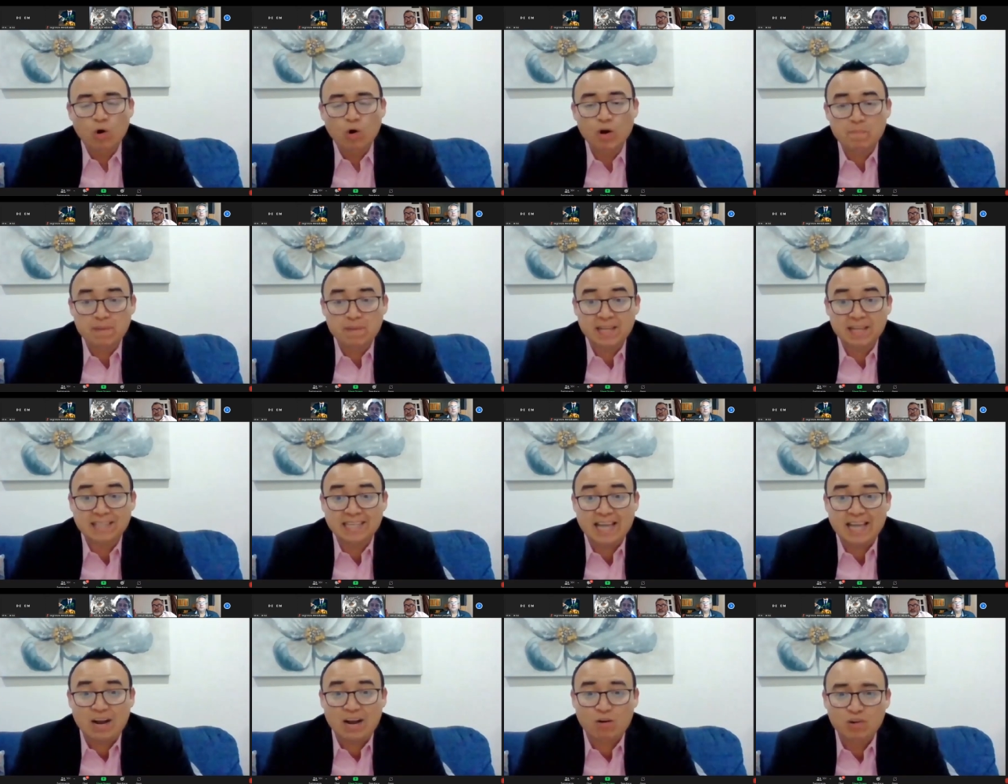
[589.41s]
Hoy
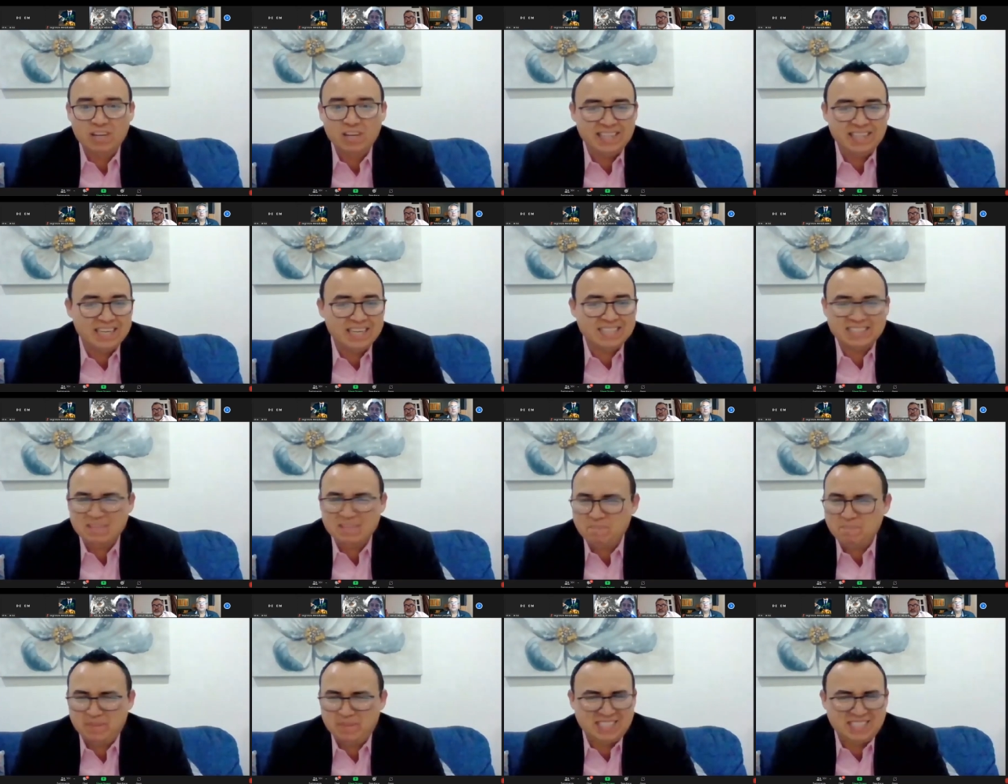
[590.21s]
platiqué con
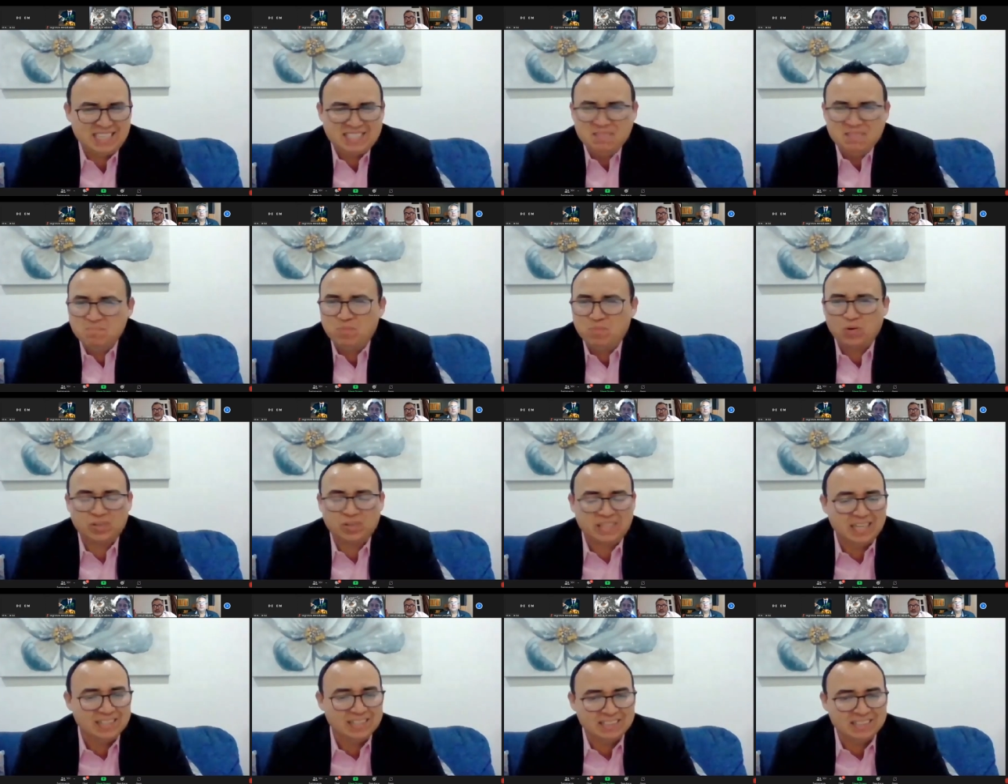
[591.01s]
líderes de empresas
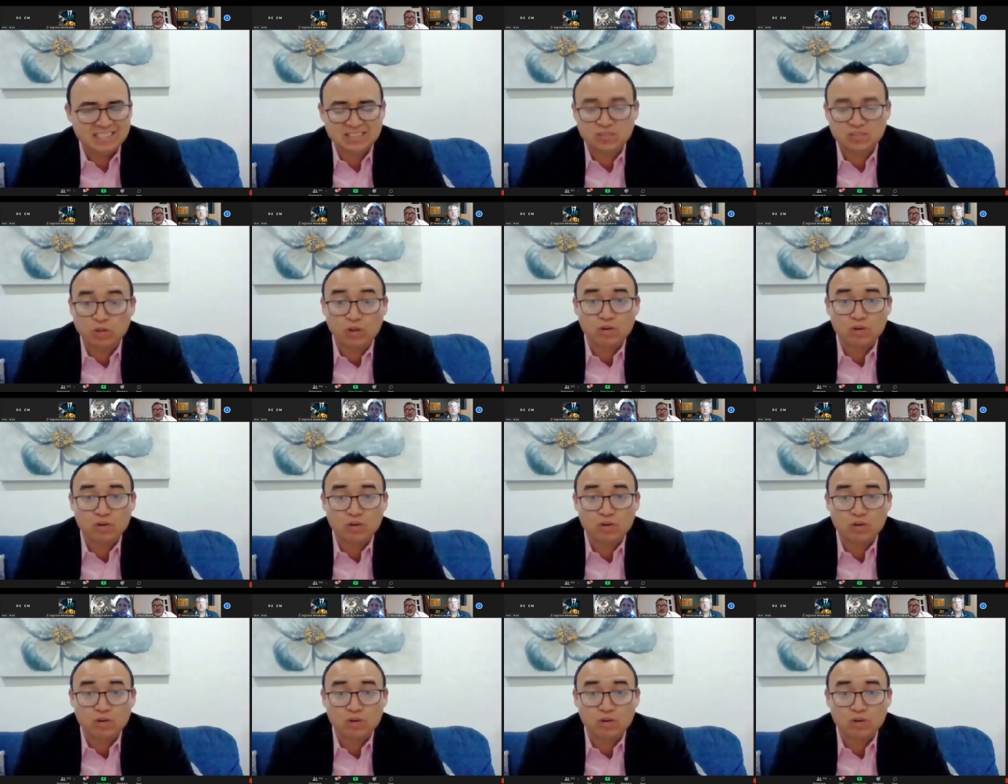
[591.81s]
importantes.